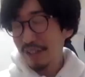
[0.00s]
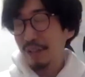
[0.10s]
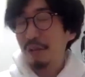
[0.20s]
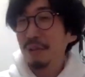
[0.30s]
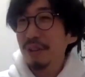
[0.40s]
で
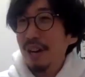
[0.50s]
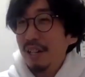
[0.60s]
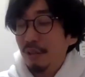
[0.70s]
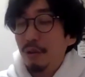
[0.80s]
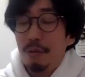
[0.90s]
今
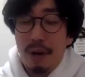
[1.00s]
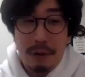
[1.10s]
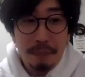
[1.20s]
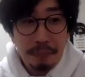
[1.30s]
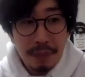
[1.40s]
回の,、
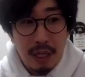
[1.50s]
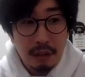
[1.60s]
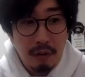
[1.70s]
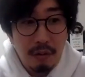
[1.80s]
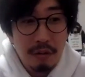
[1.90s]
まあ、あ
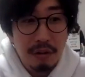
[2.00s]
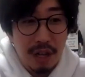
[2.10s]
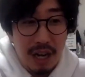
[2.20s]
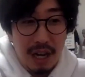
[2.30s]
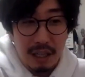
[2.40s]
の
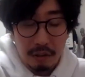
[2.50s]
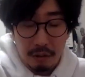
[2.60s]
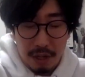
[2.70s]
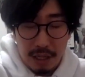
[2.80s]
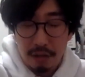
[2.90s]
コロナ
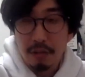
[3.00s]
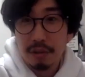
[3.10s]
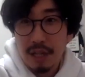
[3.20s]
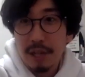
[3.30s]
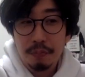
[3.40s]
の影響
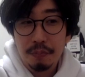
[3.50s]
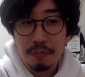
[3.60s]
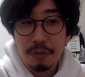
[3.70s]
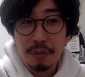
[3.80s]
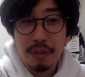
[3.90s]
で、
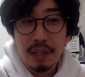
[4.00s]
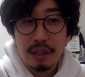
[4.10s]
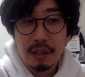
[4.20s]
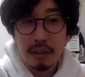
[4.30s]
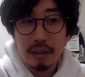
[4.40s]
どん
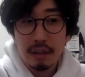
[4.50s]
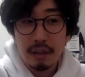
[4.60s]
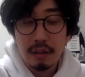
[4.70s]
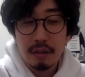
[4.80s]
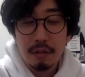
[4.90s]
な
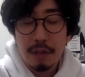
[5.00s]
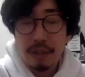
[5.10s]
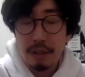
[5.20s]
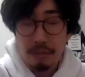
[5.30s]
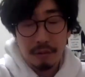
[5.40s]
困っ
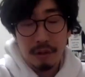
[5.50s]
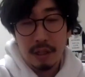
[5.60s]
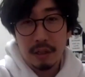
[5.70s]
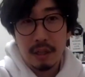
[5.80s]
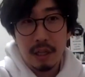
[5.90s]
たこと
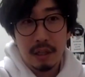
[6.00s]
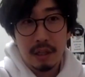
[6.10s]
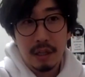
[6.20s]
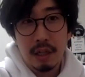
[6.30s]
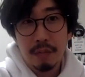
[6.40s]
が最
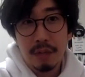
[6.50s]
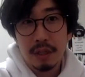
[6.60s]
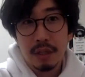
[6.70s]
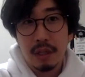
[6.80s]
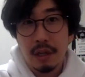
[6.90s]
近ありまし
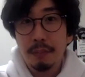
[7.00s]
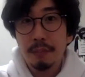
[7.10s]
たか